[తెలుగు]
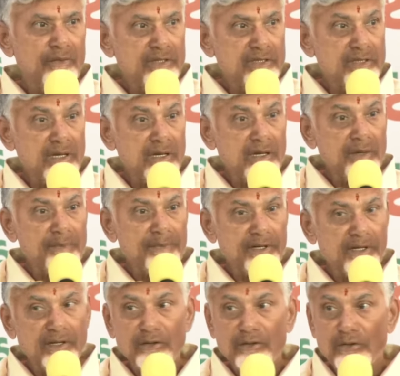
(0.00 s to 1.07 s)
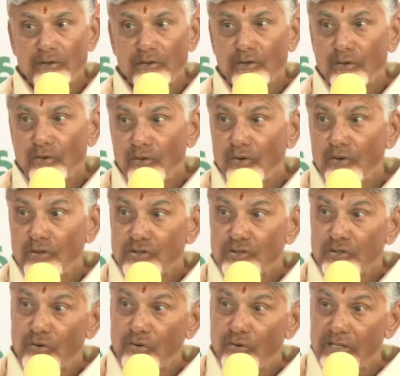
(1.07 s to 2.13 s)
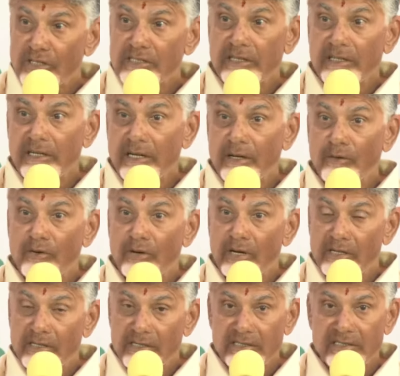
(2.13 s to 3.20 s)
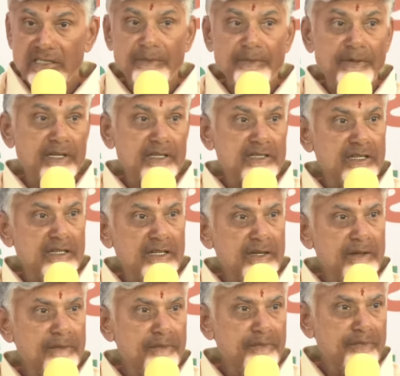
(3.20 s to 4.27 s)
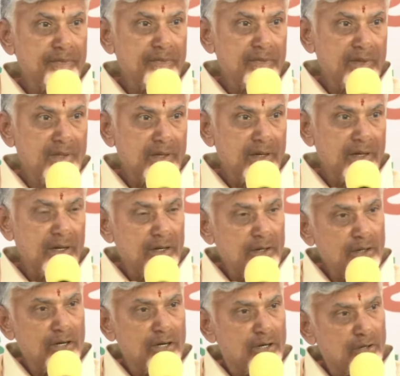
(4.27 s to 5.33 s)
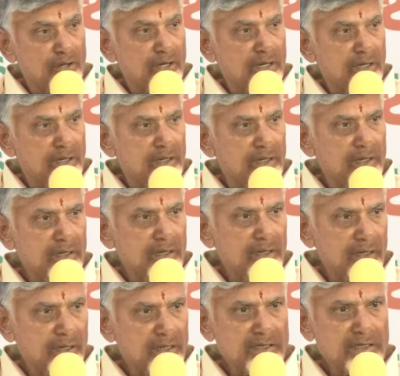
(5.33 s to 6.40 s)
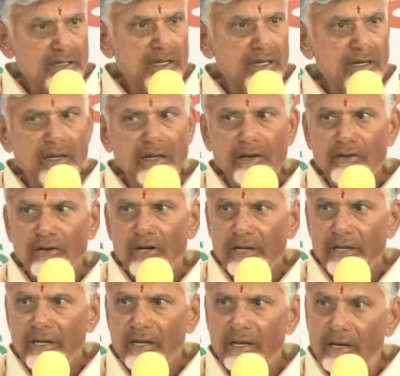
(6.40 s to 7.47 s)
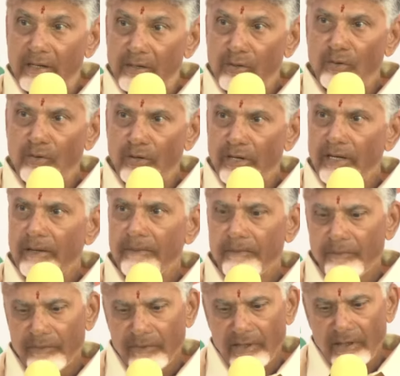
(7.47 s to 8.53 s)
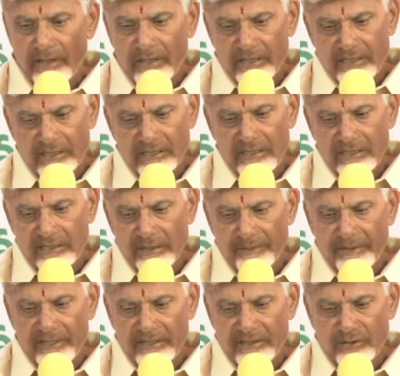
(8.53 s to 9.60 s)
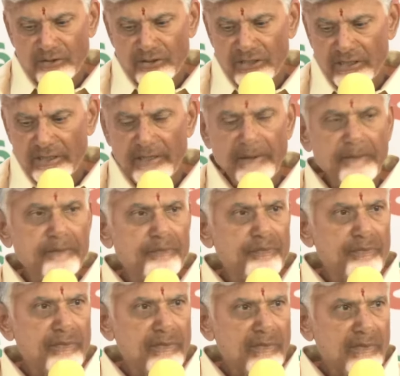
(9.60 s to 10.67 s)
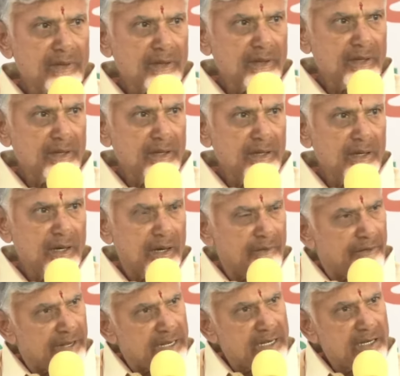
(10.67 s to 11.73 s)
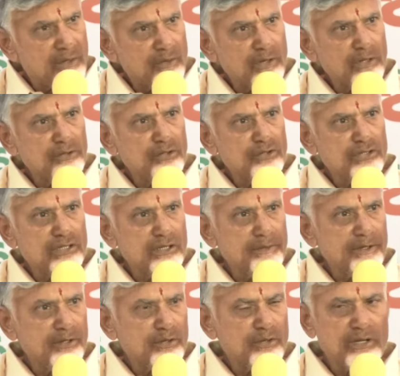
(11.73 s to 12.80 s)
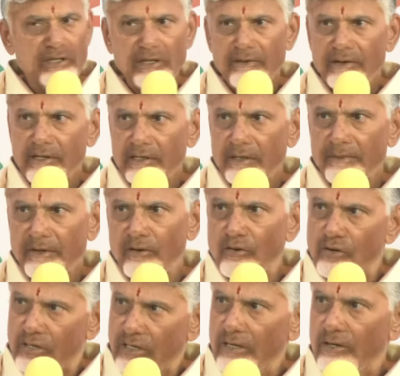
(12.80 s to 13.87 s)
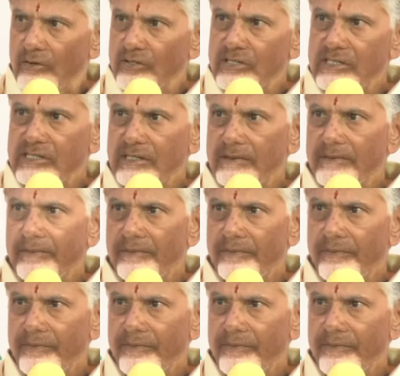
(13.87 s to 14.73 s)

విశాఖపట్నంలో రోడ్ షో కూడా చేయనీయకుండా చేసే పరిస్థితి అడుగడుగున రాజకీయ నాయకుల్ని అడ్డుకొని అరెస్టులు చేసే పరిస్థితి వచ్చింది అవన్నీ కూడా దృష్టిలో పెట్టుకున్న తర్వాత మేము ఒకటే ఆలోచించాం